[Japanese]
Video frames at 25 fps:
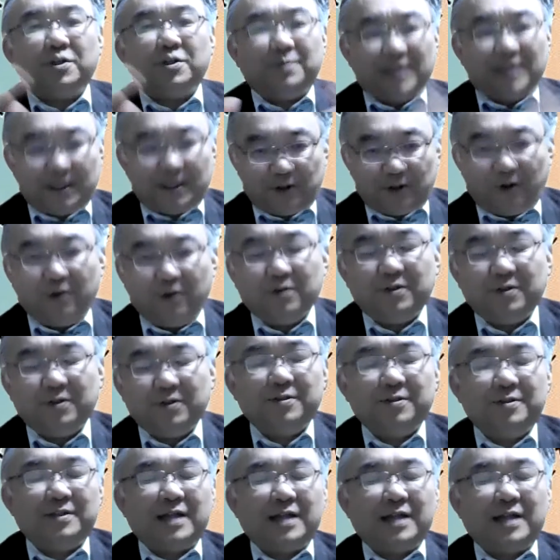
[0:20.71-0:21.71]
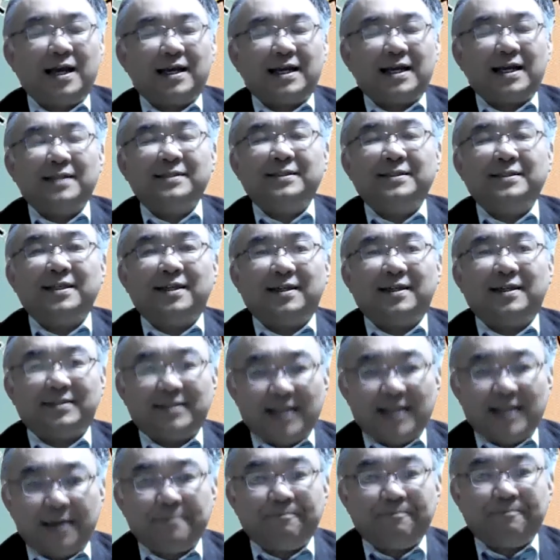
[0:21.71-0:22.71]
丈夫だというふうな感じでで
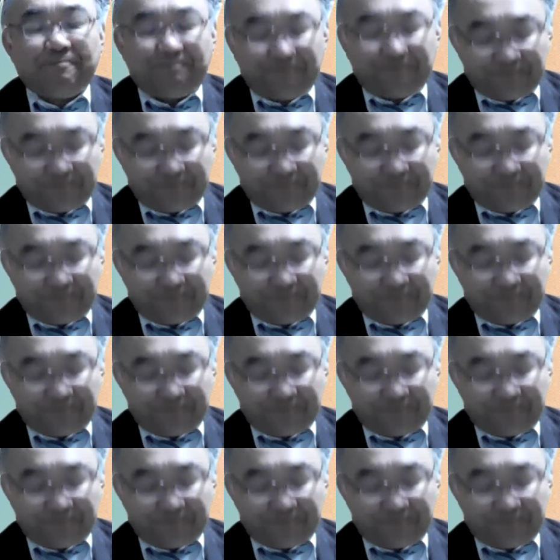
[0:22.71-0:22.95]
すね。